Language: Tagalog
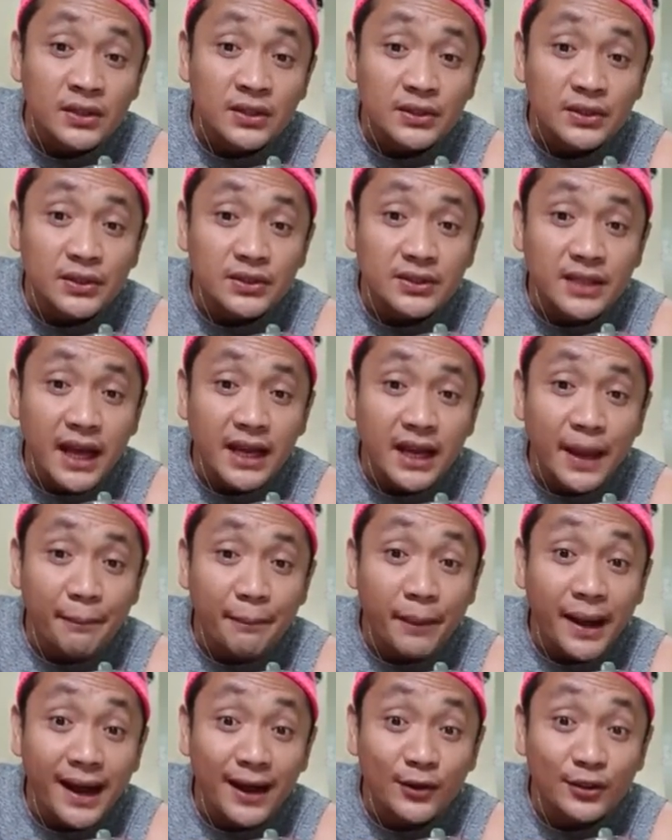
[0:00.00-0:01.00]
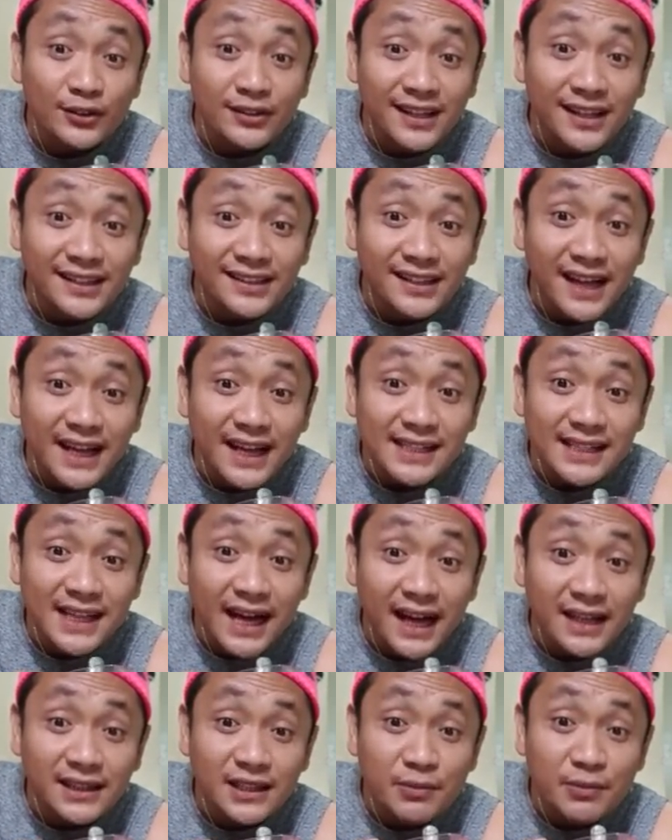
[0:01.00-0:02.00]
So sana pakot lata
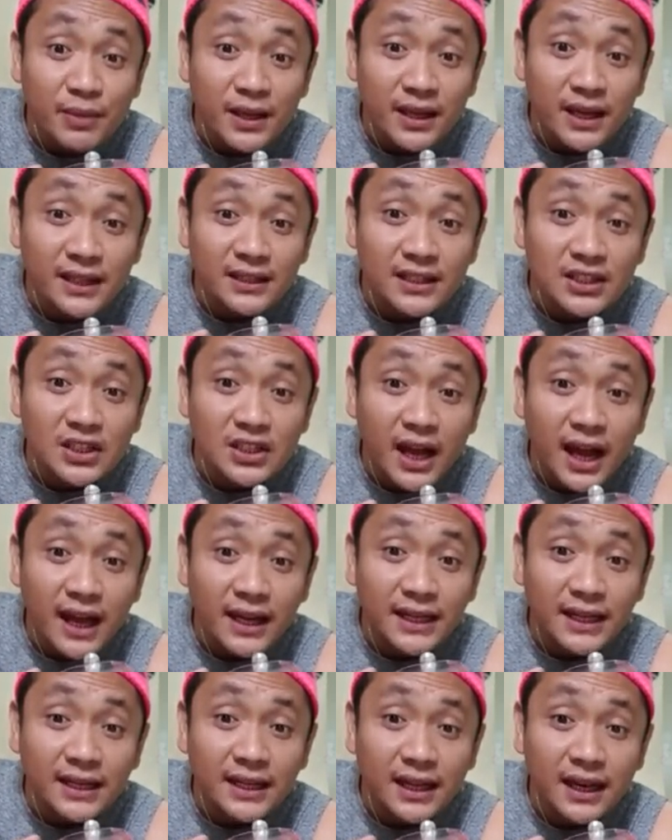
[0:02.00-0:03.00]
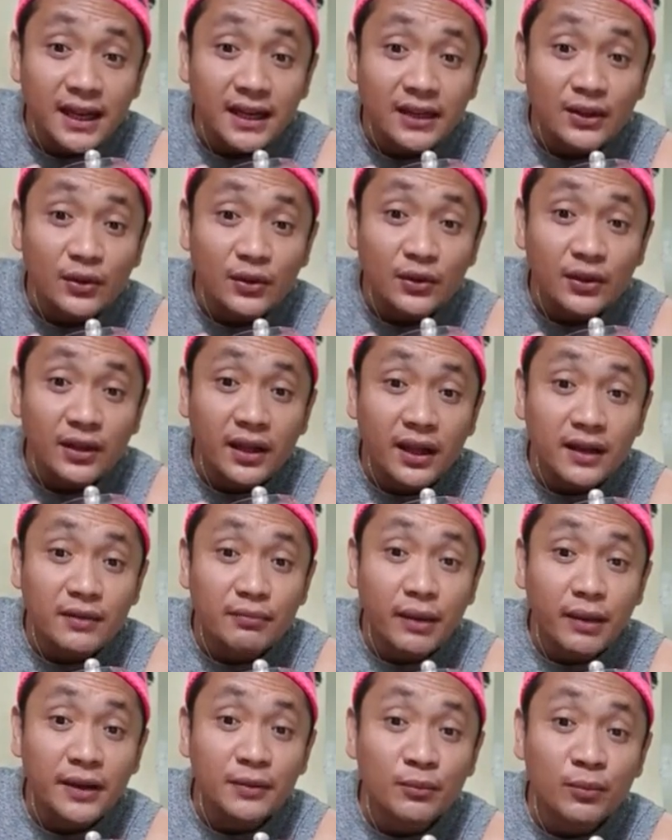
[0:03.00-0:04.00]
sa Ate Bing. Ate, siya akin na lang yung
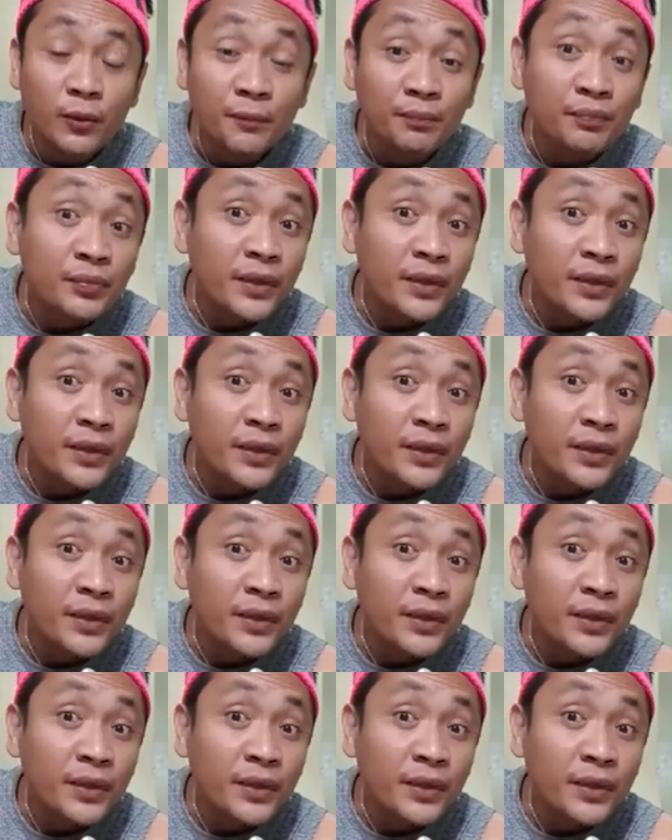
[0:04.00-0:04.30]
headband mo.